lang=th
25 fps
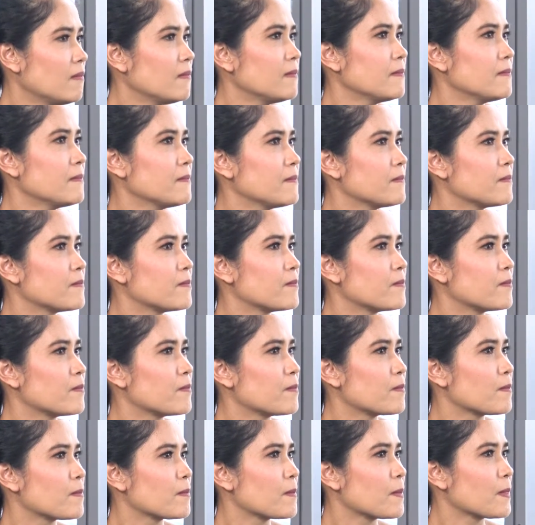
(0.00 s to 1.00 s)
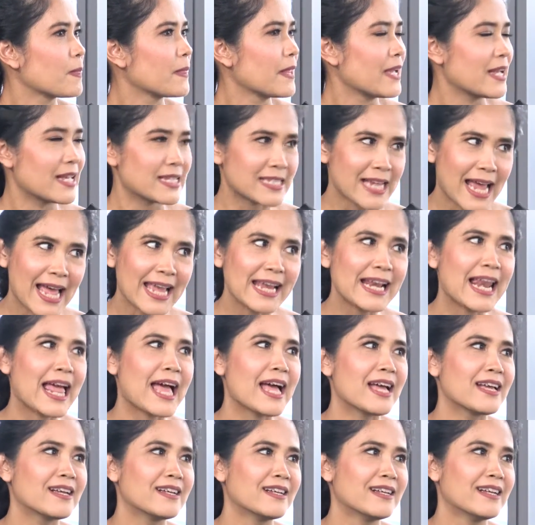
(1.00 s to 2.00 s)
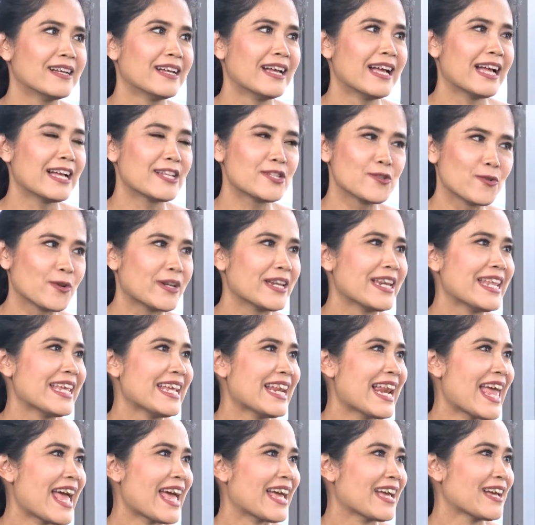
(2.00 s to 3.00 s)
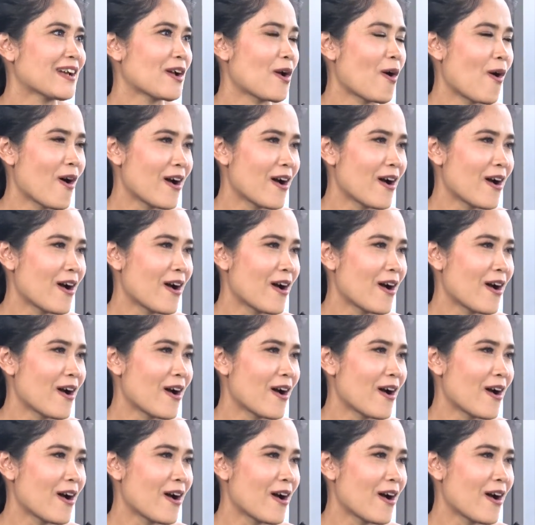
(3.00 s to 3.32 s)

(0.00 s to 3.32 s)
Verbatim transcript: ผมเลยว่าผมเกิดละใช่ละจุดนี้แหละไม่เห